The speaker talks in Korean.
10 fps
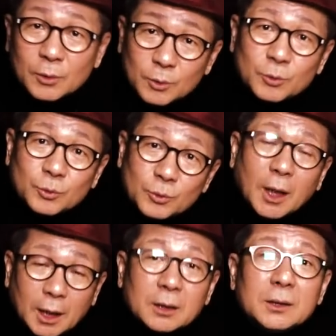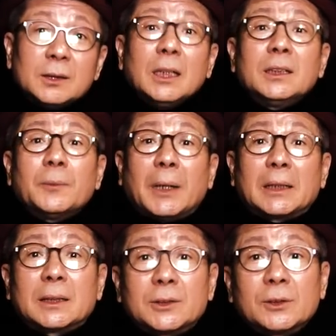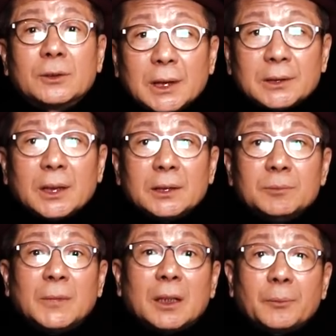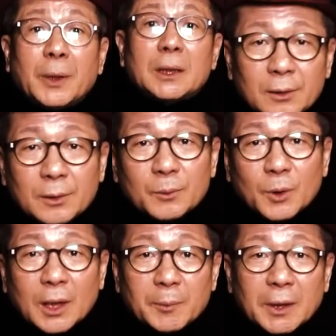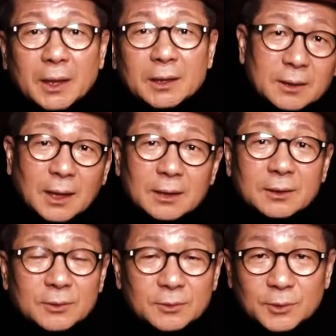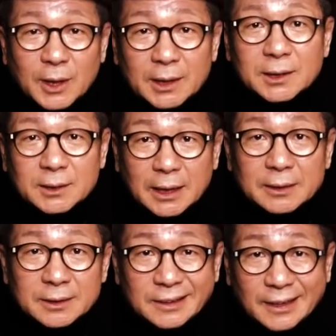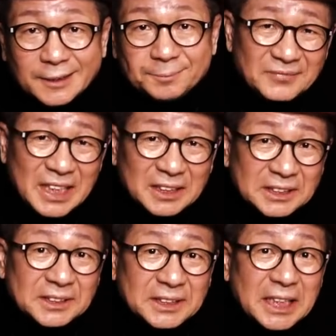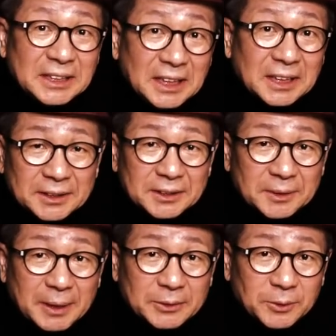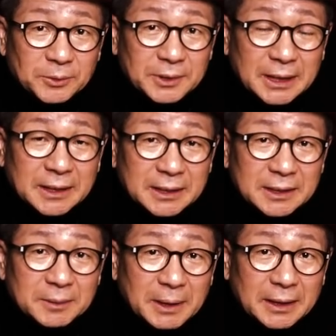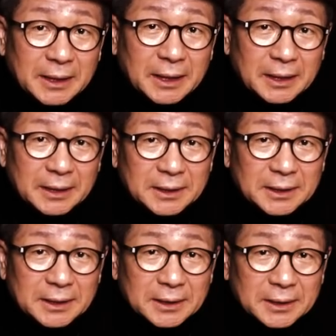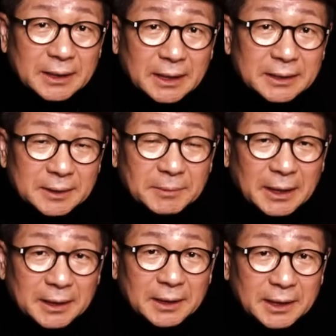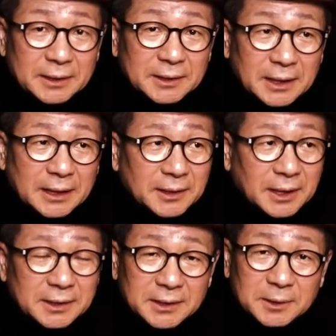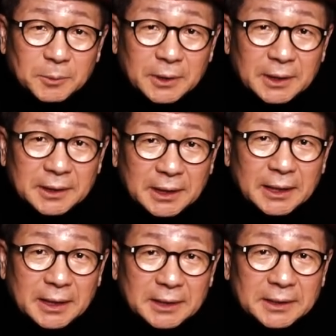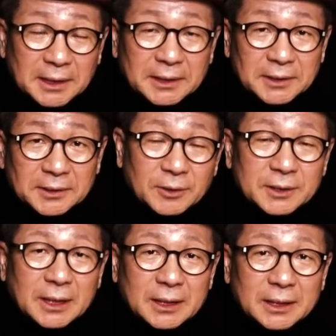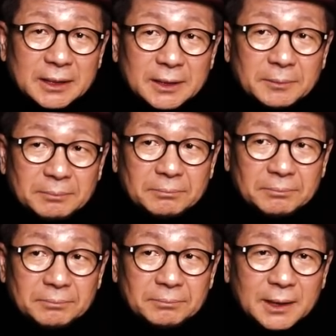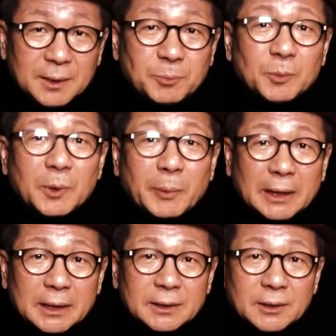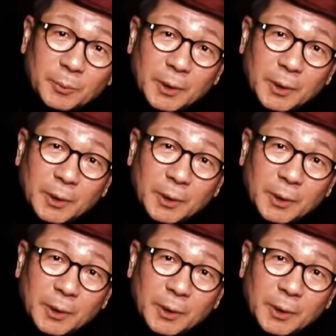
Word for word: 그리고 아 그때 이제 받았죠. 잘 쓰겠습니다. 받아 어, 뭐 카메라 기사 하여튼 우리 회식을 했는데 그때 이제 그 방송국 사장님한테 에, 사장님 에, 아, 안녕하신지 모르겠는데 잘 계시겠죠. 권 사장님 이쁨을 받았어요.